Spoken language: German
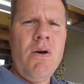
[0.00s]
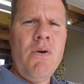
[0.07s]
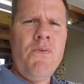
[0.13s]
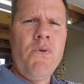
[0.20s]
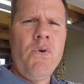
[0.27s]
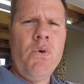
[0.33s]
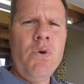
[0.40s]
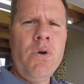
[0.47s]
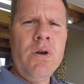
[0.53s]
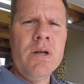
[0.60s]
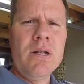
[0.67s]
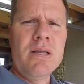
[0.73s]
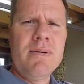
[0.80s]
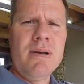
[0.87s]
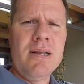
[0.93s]
für
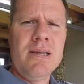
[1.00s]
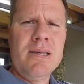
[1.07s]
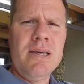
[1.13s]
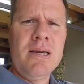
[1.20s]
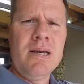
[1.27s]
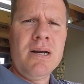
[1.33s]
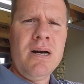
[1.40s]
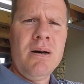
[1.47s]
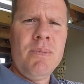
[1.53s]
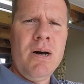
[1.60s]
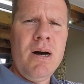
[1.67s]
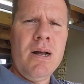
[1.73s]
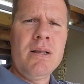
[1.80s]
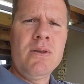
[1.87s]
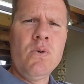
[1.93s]
120
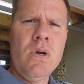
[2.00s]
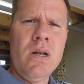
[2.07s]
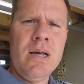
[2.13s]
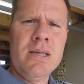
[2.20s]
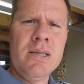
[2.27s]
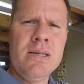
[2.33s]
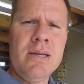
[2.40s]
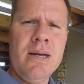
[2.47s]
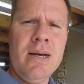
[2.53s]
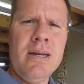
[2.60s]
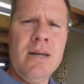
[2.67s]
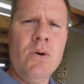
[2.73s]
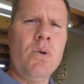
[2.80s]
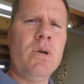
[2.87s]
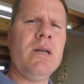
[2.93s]
km/h zugelassen
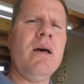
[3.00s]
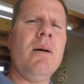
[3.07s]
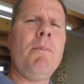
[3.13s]
sein und